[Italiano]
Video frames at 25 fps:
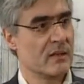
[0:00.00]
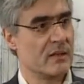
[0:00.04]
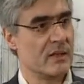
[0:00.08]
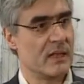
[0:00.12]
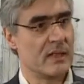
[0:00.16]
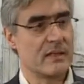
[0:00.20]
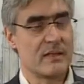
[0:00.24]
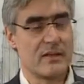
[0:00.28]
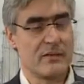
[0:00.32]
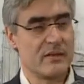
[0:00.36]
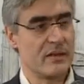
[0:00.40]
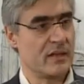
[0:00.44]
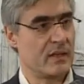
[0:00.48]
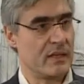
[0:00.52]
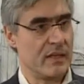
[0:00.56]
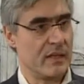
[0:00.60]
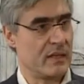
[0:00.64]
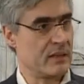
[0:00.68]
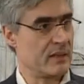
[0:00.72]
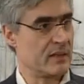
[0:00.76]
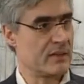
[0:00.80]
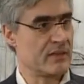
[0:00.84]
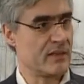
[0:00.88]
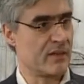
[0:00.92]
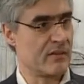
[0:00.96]
di
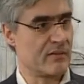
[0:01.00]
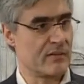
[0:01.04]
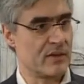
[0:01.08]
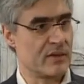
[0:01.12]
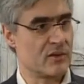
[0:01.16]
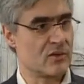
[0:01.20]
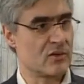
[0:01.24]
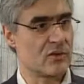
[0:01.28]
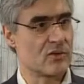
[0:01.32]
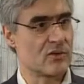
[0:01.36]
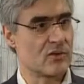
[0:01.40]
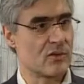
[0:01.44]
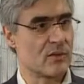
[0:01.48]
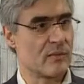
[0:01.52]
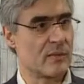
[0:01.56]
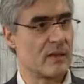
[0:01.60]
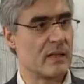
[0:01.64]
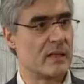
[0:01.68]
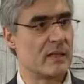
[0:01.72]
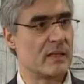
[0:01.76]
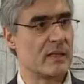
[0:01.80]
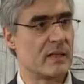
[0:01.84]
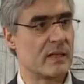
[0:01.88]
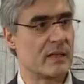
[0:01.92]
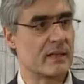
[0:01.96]
attività, di servizio,
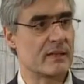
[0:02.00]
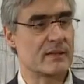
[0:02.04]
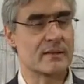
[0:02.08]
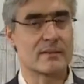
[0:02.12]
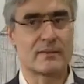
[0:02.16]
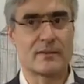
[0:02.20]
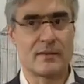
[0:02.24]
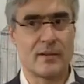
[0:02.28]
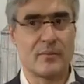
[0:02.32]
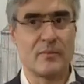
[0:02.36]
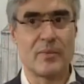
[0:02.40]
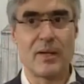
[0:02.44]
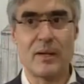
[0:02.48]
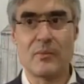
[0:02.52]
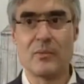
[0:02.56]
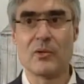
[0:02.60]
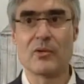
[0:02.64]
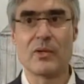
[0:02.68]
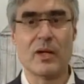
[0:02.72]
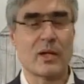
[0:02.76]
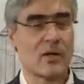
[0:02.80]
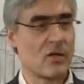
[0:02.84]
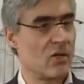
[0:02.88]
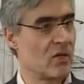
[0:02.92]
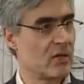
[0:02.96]
insomma, la, la, abbiamo
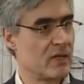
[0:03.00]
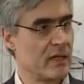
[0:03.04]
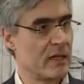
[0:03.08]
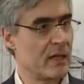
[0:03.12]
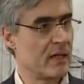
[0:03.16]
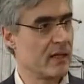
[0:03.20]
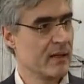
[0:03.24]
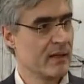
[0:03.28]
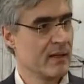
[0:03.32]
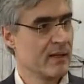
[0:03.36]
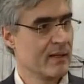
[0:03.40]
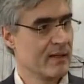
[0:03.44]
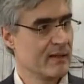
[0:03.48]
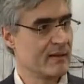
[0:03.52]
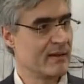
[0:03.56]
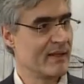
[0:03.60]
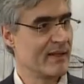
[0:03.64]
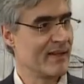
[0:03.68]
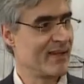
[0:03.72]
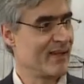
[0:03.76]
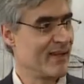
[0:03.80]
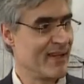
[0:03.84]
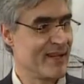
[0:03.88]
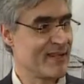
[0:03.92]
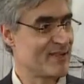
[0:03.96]
una coda
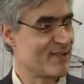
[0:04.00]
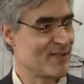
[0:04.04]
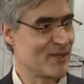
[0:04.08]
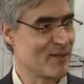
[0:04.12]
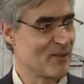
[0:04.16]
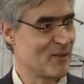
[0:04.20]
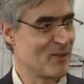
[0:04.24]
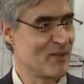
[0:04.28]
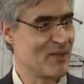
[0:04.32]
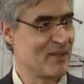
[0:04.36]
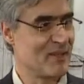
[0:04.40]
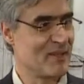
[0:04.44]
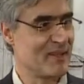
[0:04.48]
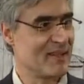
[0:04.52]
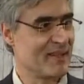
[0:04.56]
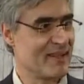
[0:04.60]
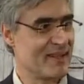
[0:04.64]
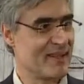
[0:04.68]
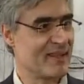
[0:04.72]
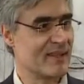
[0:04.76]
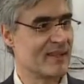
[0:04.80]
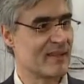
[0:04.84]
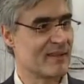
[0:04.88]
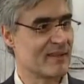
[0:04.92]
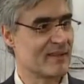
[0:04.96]
di richieste,
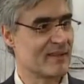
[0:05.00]
quindi